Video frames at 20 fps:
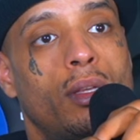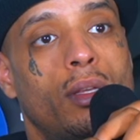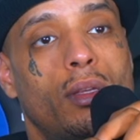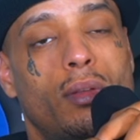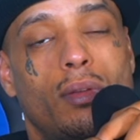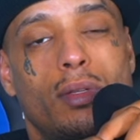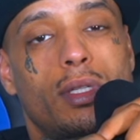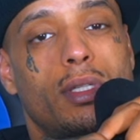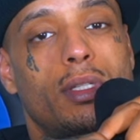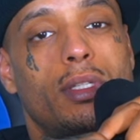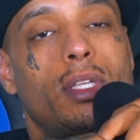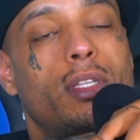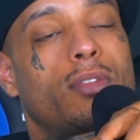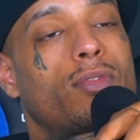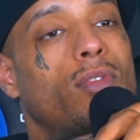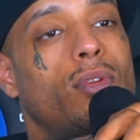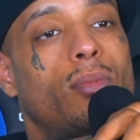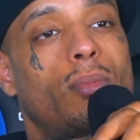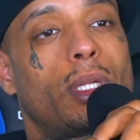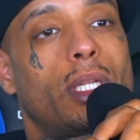Was ist das
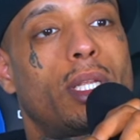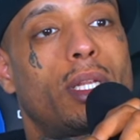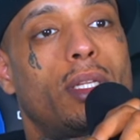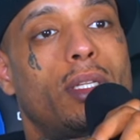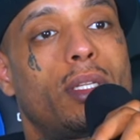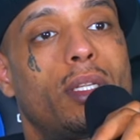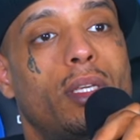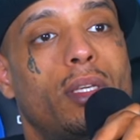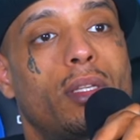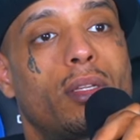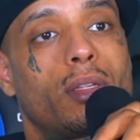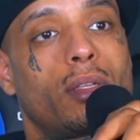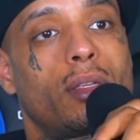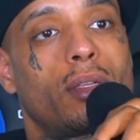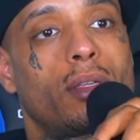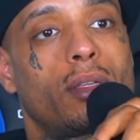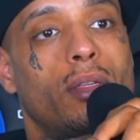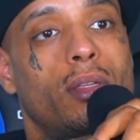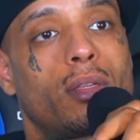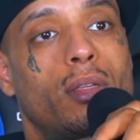für eine Mentalität?
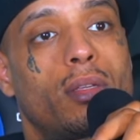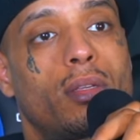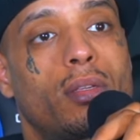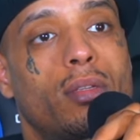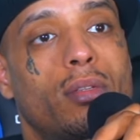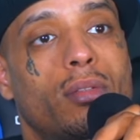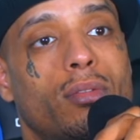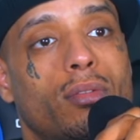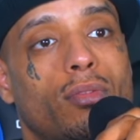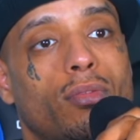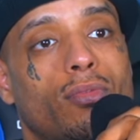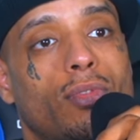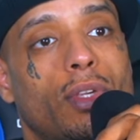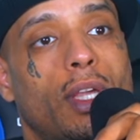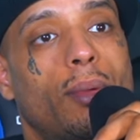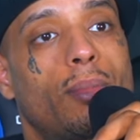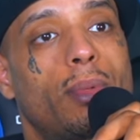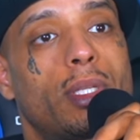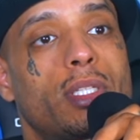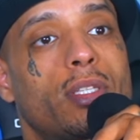So, wie
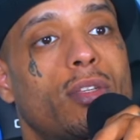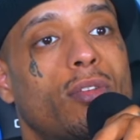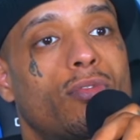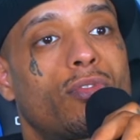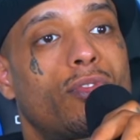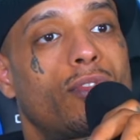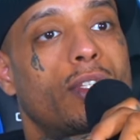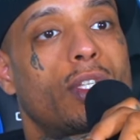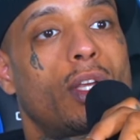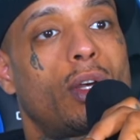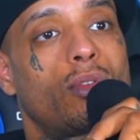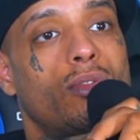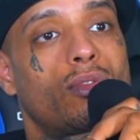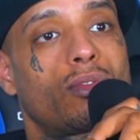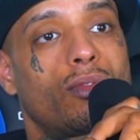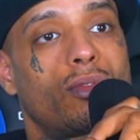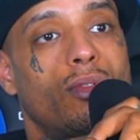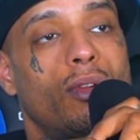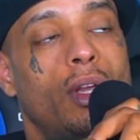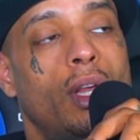kann man sich auf sowas
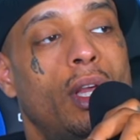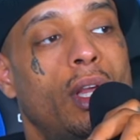ausruhen?